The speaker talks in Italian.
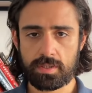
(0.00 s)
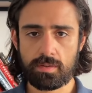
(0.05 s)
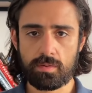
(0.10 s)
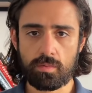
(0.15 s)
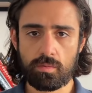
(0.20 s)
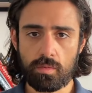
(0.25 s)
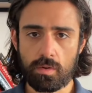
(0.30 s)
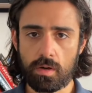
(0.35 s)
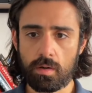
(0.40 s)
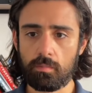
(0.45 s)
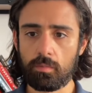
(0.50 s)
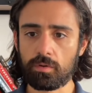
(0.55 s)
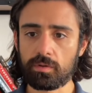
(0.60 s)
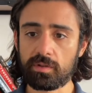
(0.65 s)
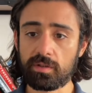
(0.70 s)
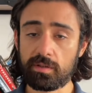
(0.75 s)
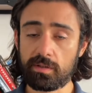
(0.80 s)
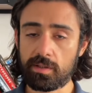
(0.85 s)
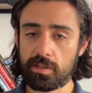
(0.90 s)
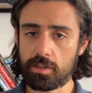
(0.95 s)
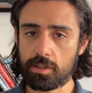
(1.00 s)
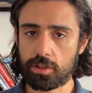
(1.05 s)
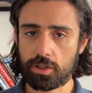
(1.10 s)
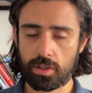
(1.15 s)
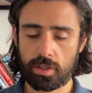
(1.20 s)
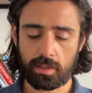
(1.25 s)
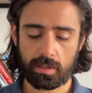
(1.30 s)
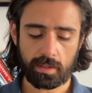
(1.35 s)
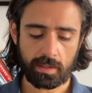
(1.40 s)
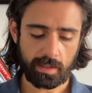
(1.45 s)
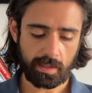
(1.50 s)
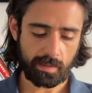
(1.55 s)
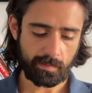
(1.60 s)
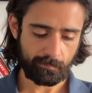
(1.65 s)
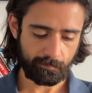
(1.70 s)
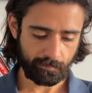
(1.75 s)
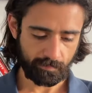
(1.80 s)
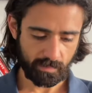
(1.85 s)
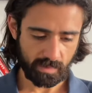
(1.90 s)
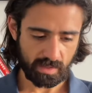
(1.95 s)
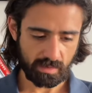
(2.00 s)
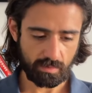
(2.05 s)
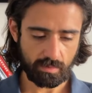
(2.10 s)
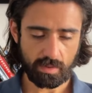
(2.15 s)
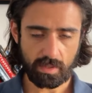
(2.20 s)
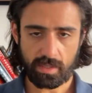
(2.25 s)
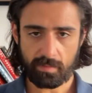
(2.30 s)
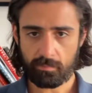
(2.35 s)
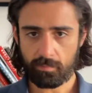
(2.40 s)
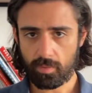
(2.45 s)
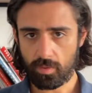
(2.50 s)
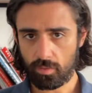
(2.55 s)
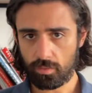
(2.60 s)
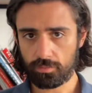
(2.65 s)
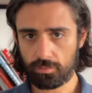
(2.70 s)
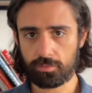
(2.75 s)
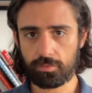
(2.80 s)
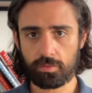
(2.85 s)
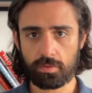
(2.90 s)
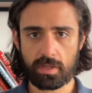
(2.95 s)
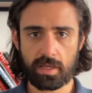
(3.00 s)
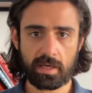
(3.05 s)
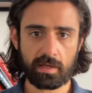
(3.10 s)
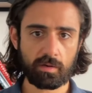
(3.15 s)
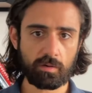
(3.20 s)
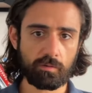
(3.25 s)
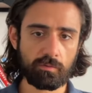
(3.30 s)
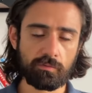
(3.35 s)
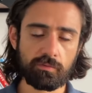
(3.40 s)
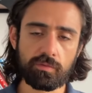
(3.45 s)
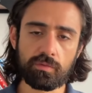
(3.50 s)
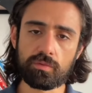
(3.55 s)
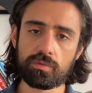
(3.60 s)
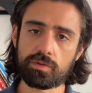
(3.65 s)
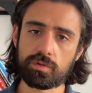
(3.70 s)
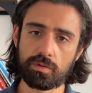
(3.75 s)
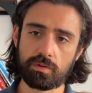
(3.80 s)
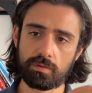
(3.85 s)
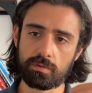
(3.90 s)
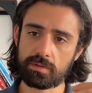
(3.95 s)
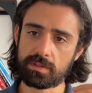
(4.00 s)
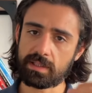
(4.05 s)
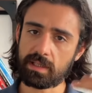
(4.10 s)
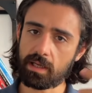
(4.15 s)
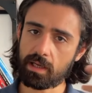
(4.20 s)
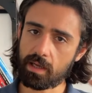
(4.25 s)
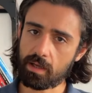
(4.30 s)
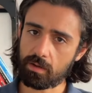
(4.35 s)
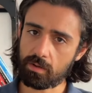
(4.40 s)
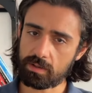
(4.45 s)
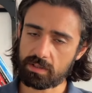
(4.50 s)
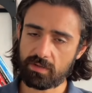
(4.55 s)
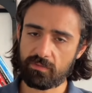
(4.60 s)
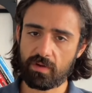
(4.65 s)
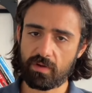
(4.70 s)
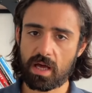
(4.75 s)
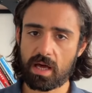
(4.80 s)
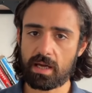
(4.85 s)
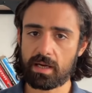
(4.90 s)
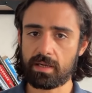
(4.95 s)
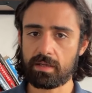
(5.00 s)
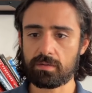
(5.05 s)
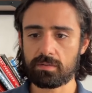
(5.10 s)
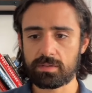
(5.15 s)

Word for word: Se un uomo ti dice che non è pronto, è confuso, non sa che cosa fare,